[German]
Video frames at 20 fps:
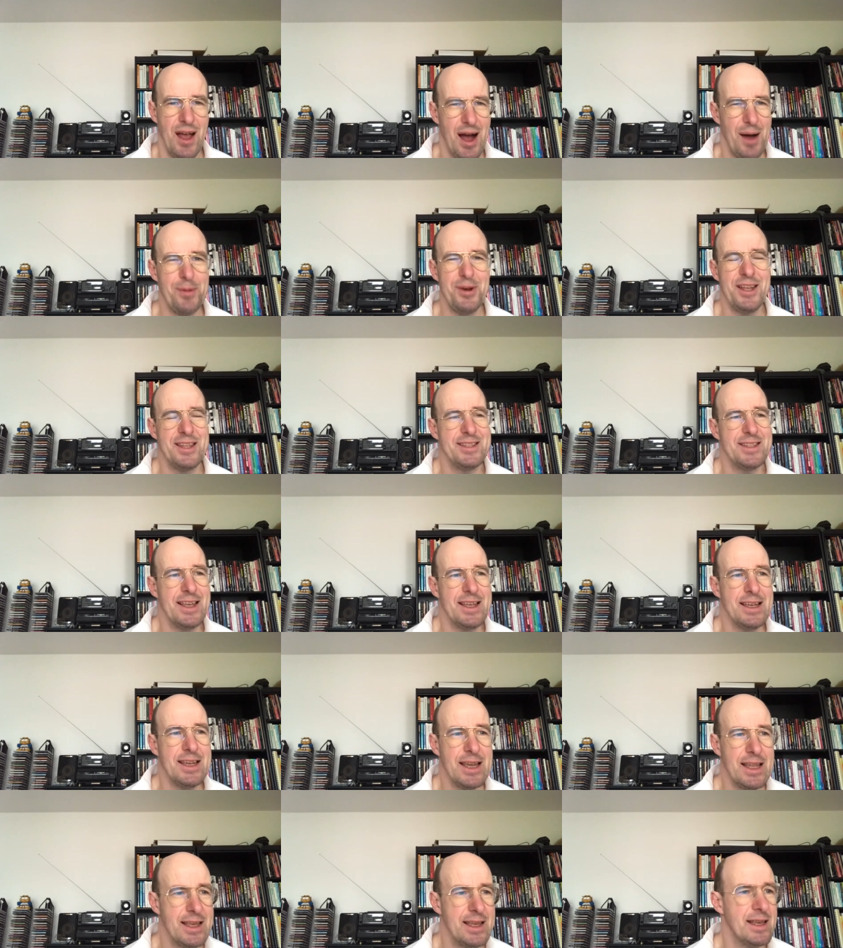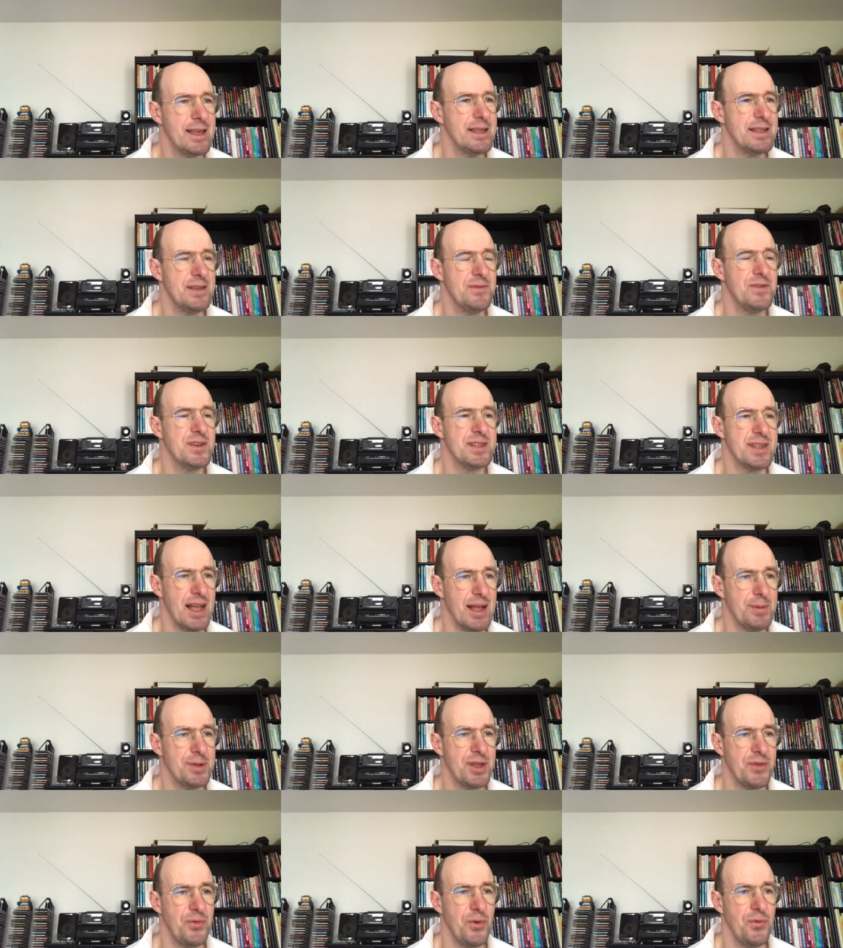aber letztendlich sind wir
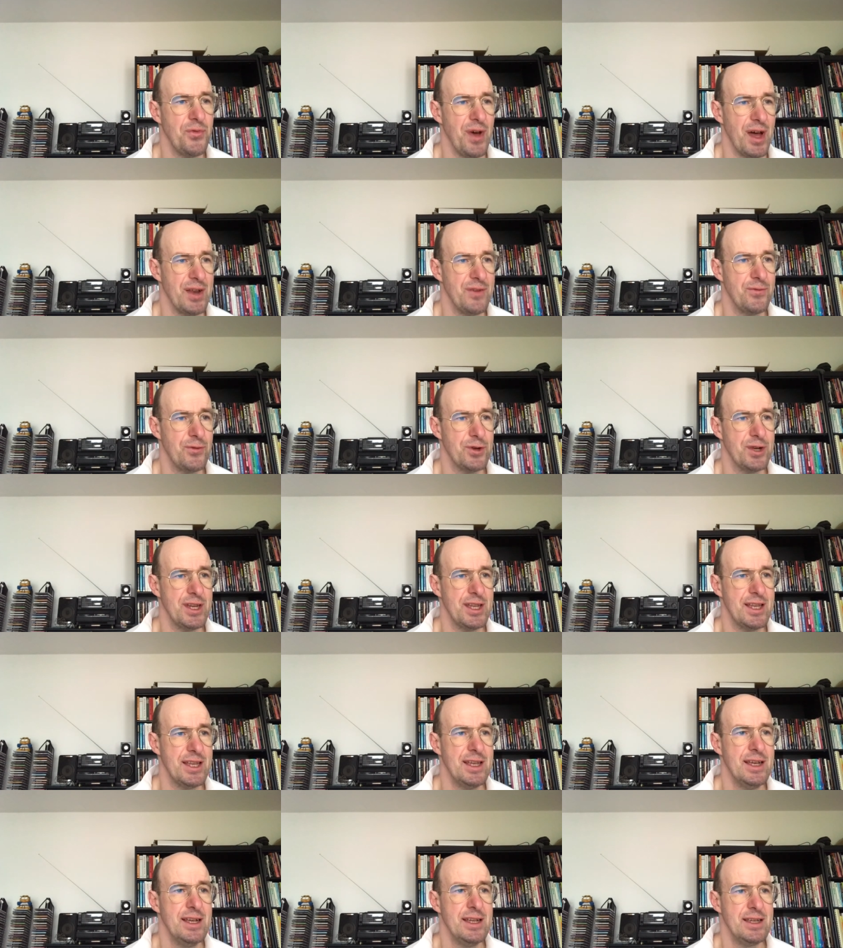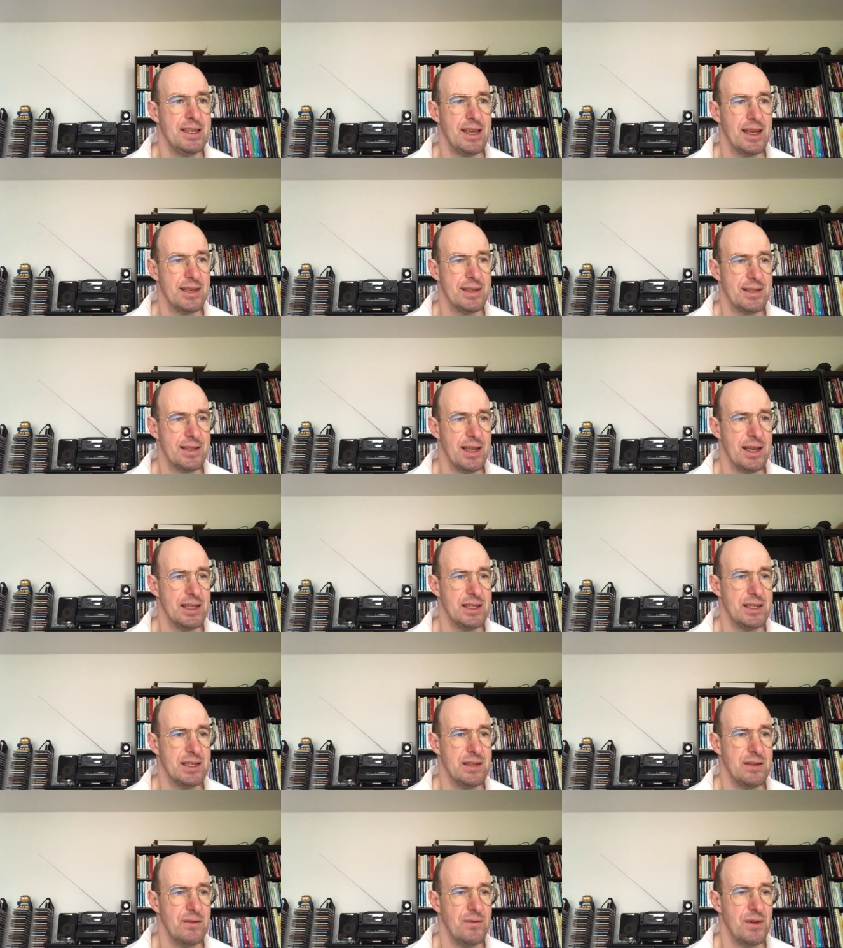selber dafür verantwortlich, dass
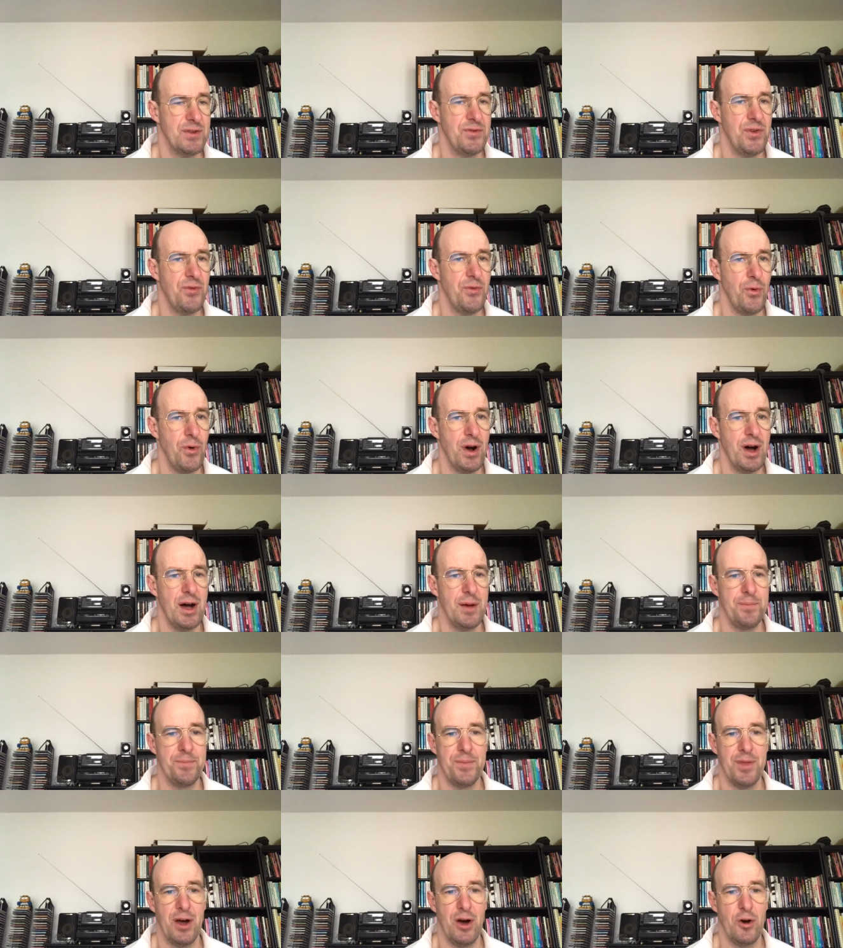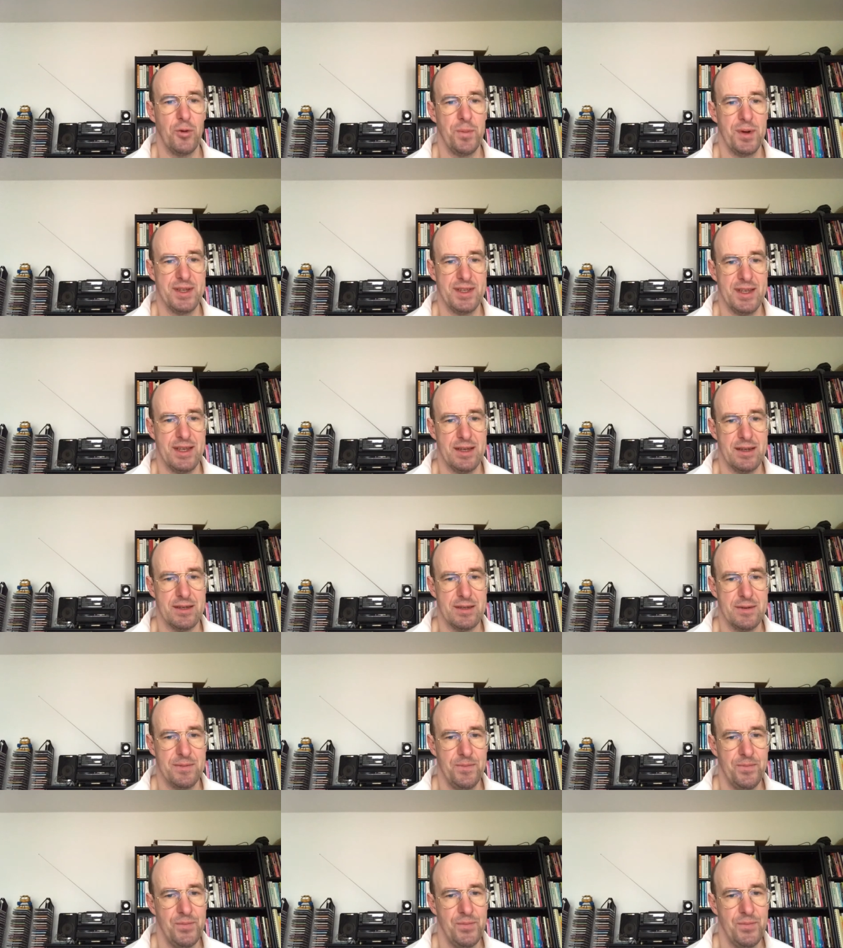das, was wir vorhaben, auch passiert.